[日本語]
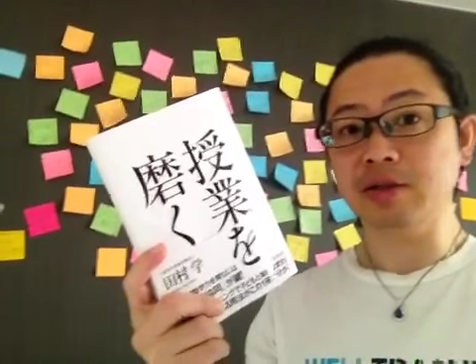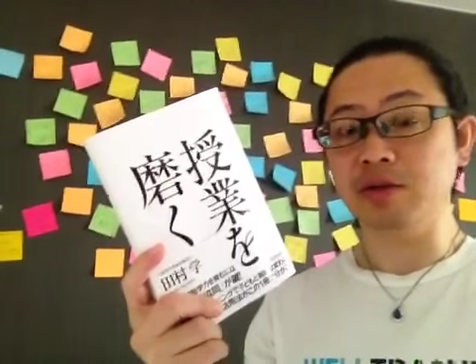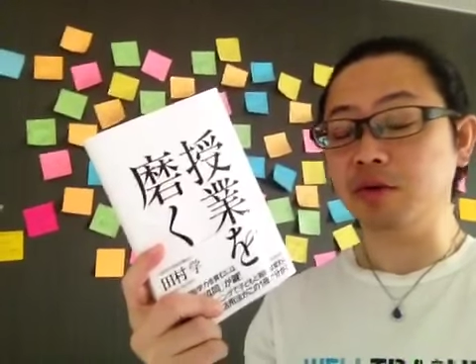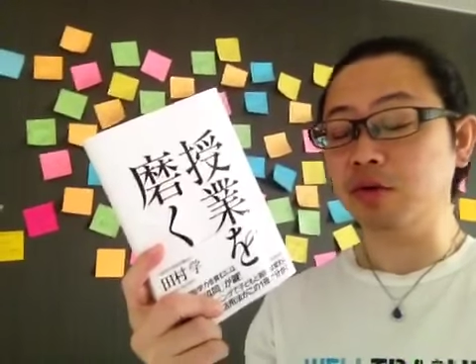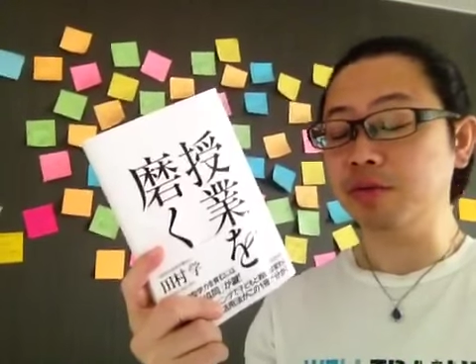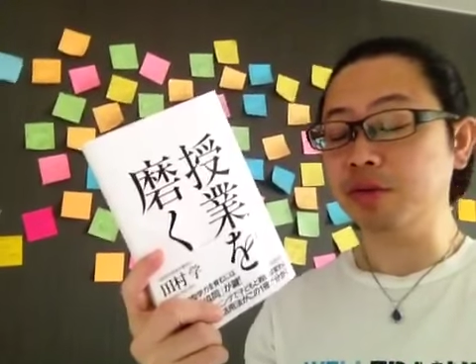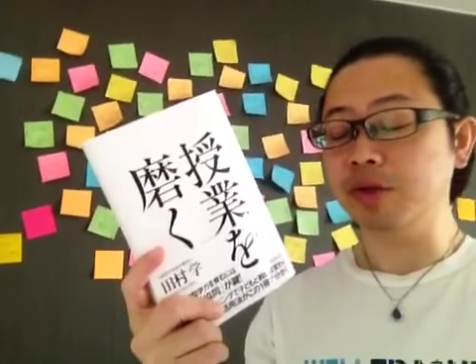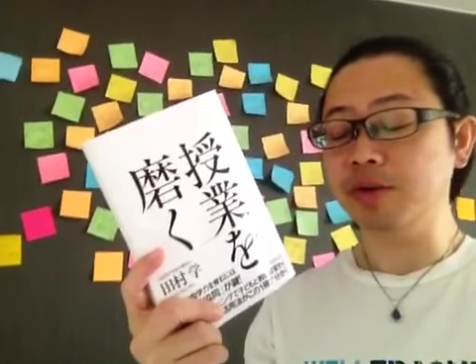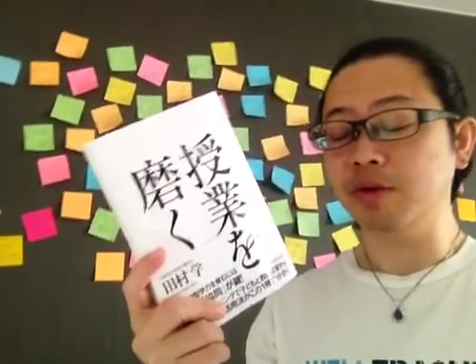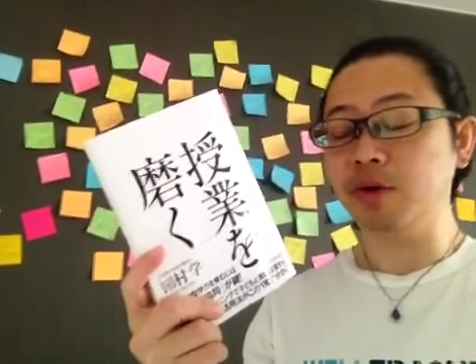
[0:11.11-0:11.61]
と
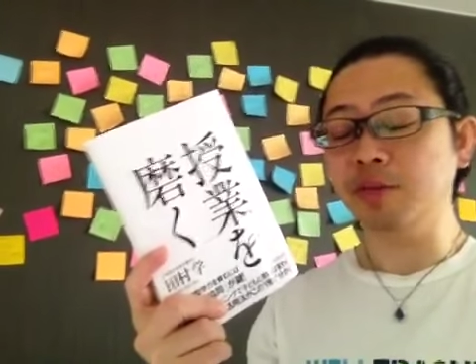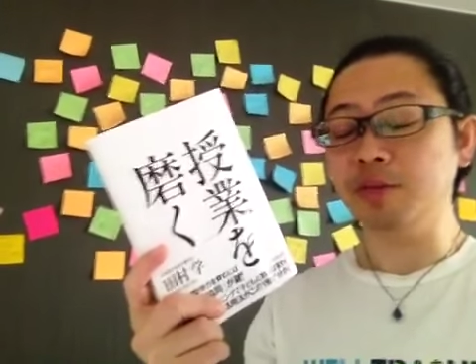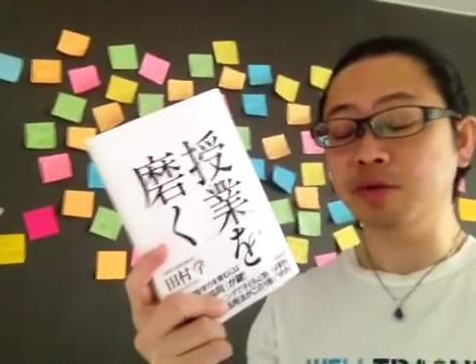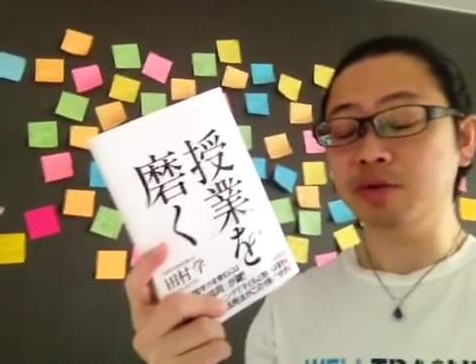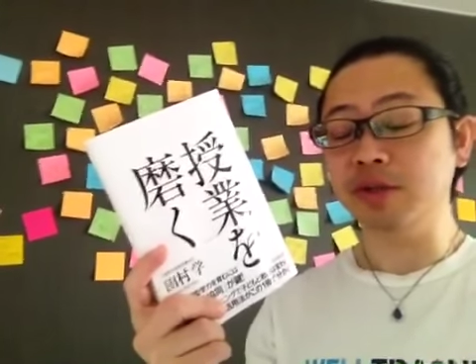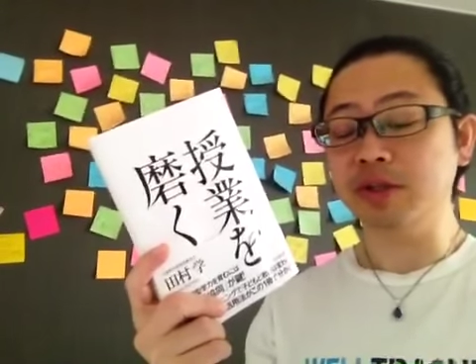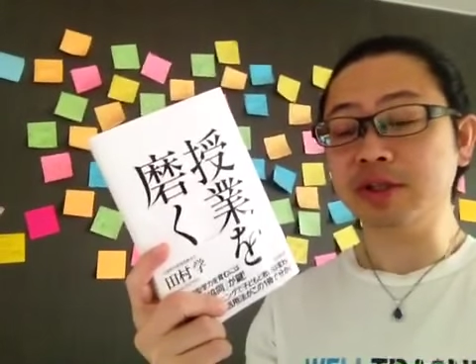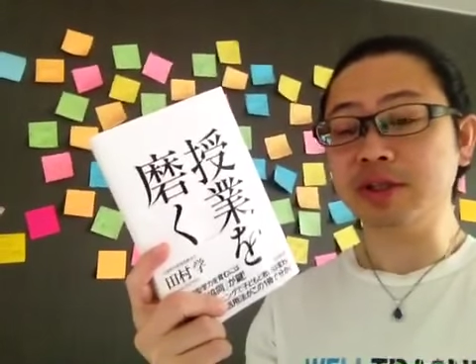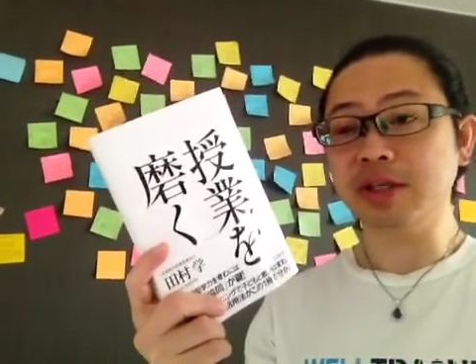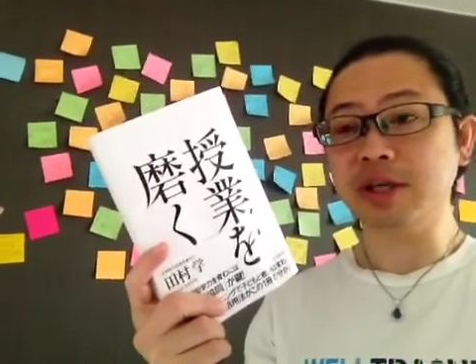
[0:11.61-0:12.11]
思
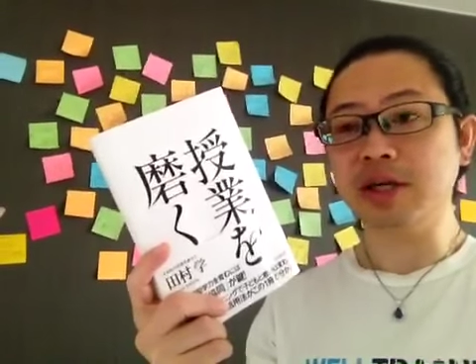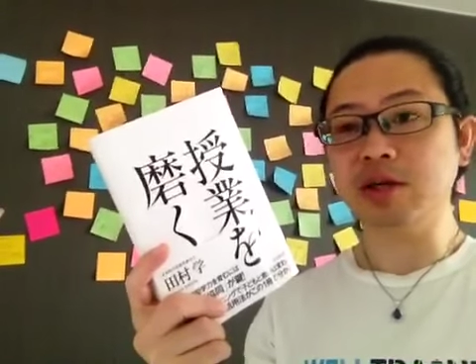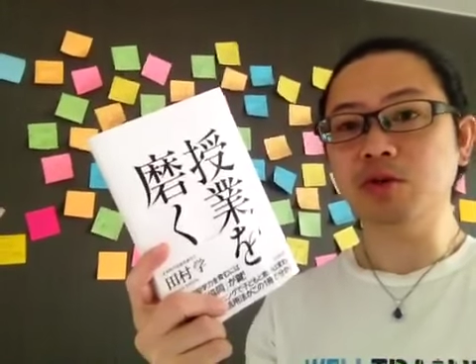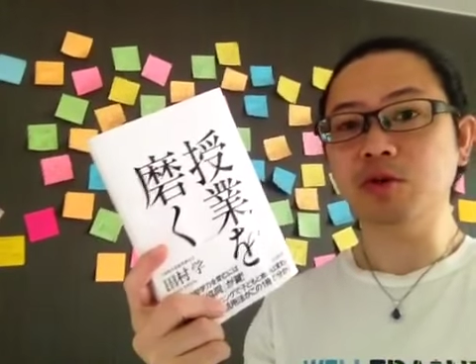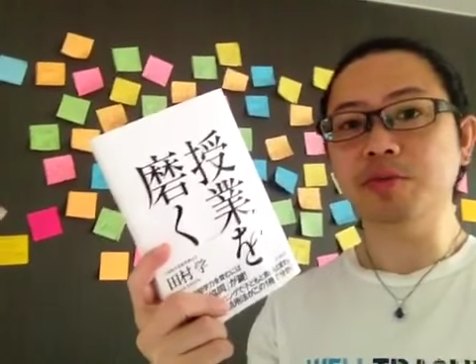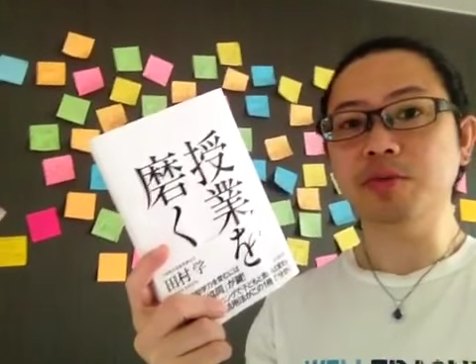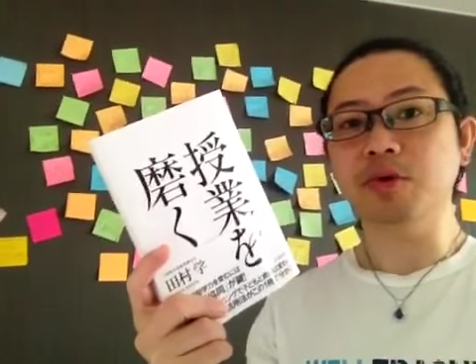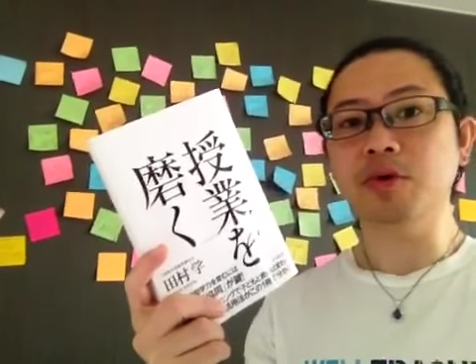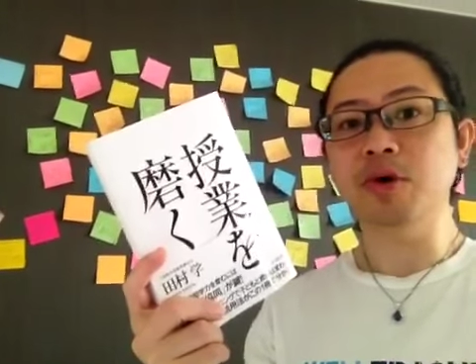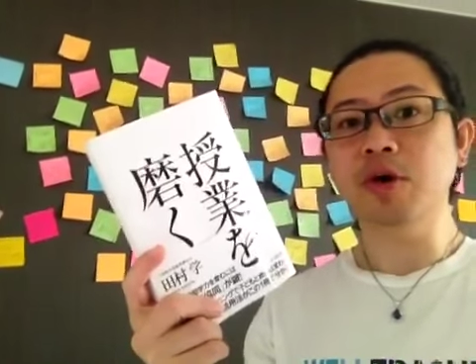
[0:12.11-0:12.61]
うんですけれ
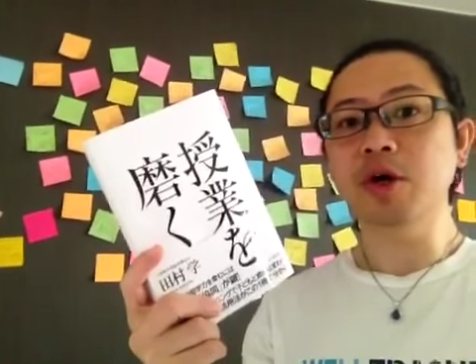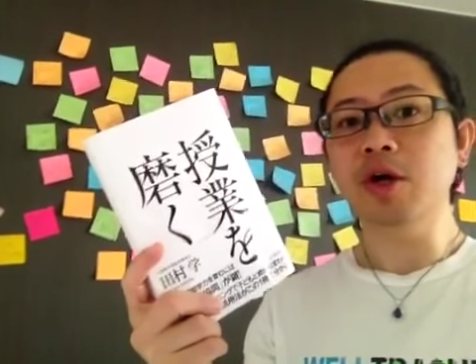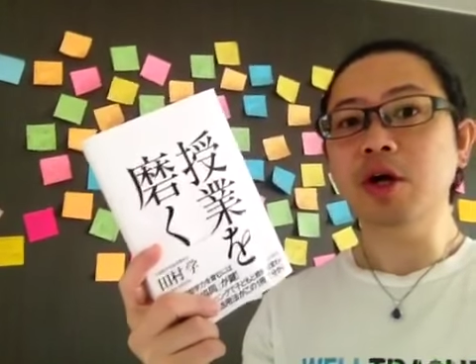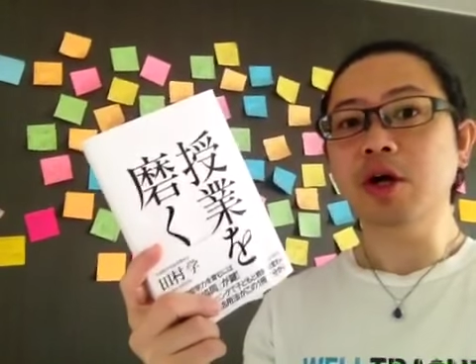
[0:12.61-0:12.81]
ども、